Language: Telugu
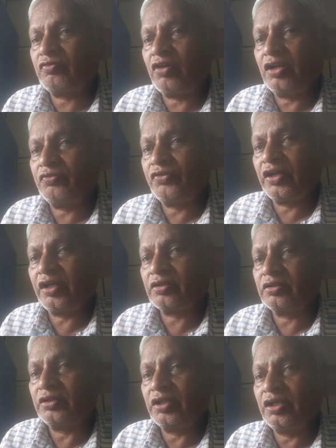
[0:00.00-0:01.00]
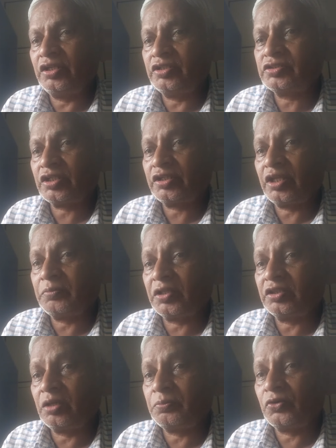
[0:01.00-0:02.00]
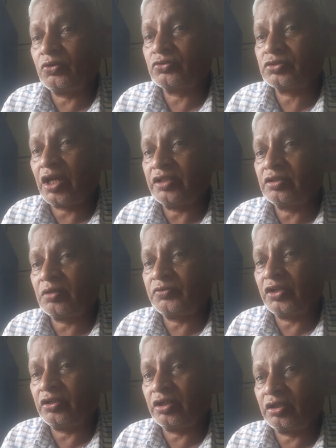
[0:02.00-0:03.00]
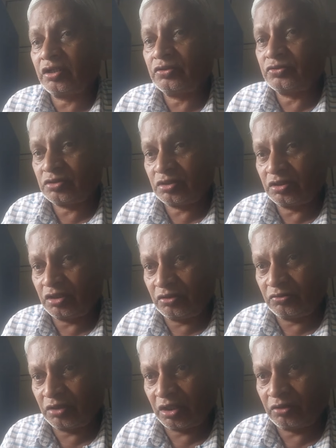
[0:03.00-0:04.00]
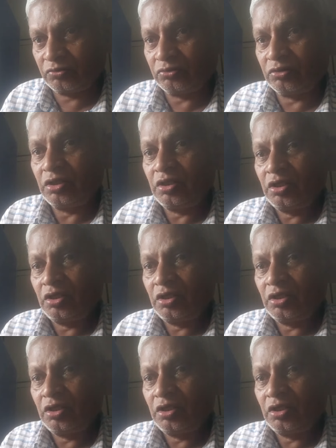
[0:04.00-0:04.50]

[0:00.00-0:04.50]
క్వాలిఫైయర్ ఢిల్లీ చెన్నై మధ్య పోరు సాయంత్రం ఏడు గంటల నుంచి ఏడున్నరకు